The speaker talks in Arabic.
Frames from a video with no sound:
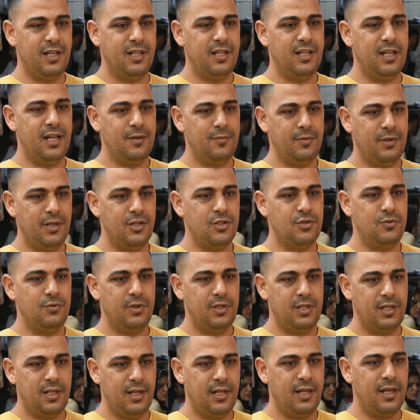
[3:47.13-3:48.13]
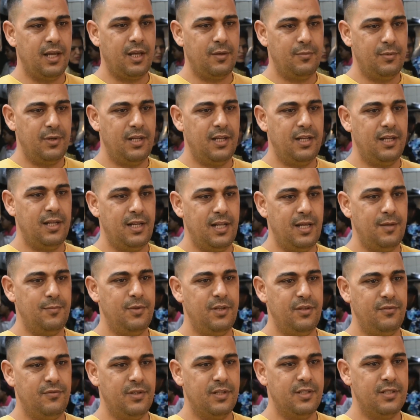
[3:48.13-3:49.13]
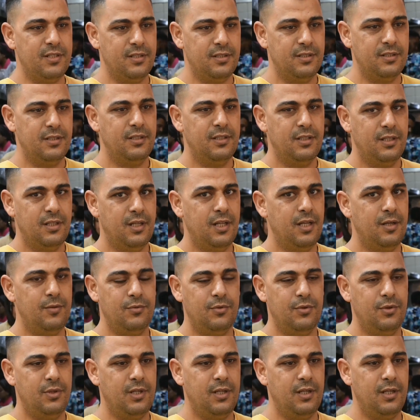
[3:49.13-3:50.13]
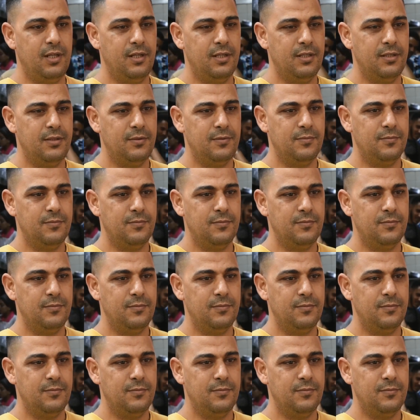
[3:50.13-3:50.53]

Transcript: كان العام كاين شويه ديال الاقبال على العام اللي فات الحمد لله